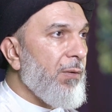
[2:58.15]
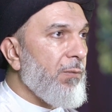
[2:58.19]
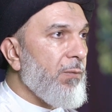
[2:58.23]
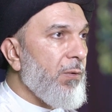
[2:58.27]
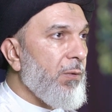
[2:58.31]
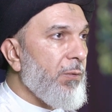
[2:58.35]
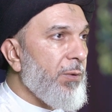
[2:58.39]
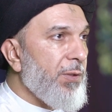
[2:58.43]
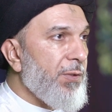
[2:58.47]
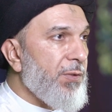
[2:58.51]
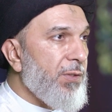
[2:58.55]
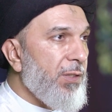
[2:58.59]

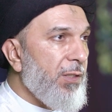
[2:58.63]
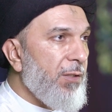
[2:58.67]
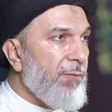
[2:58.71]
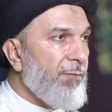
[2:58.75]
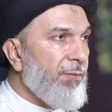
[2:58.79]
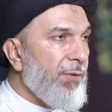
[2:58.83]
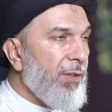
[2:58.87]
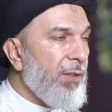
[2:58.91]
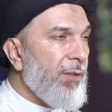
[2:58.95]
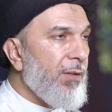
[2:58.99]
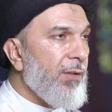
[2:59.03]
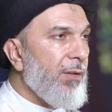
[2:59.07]

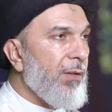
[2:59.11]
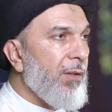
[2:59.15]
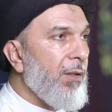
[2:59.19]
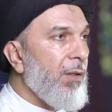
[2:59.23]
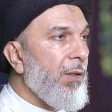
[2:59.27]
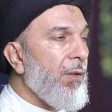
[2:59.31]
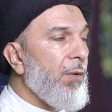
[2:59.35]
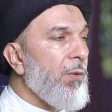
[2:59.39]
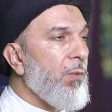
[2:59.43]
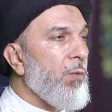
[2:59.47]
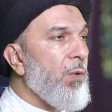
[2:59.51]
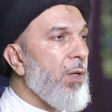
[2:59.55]
ووصيفا
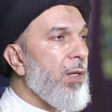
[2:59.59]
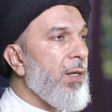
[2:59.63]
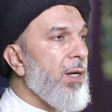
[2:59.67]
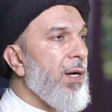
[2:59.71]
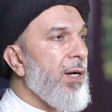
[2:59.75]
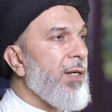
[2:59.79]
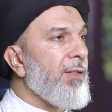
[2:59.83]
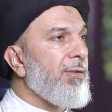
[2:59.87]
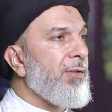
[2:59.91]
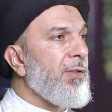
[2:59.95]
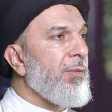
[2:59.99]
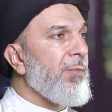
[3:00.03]

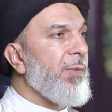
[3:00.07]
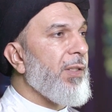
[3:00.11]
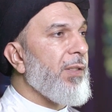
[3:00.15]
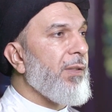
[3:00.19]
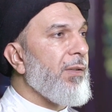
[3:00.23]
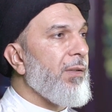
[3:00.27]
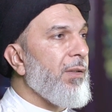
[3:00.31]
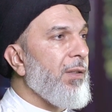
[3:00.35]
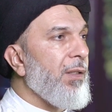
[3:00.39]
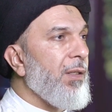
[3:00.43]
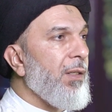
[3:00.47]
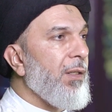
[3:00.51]

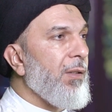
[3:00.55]
وخادما